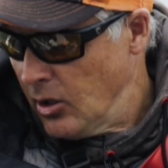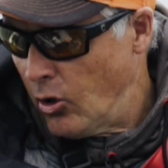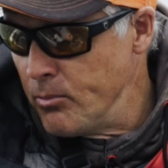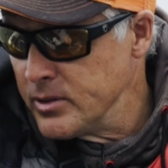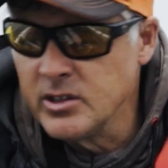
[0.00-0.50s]

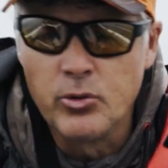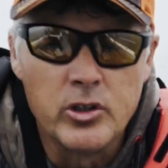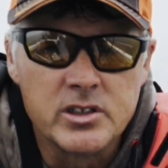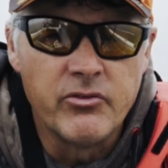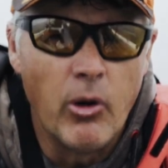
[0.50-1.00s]
auch ein bisschen
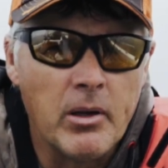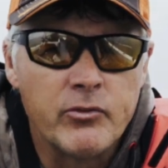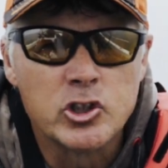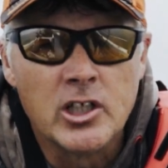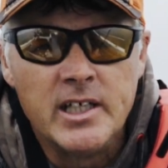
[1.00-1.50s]
größere
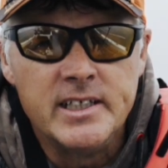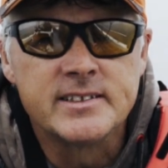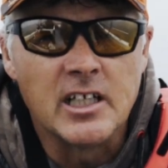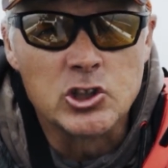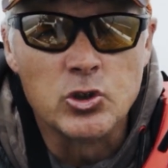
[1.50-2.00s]
Wobblerfisch,
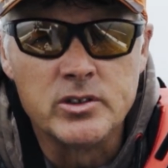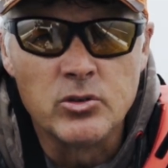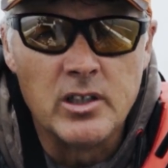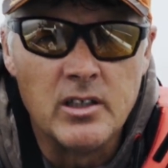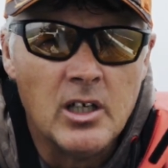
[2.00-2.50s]
ist dann schon so
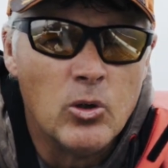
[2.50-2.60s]
eine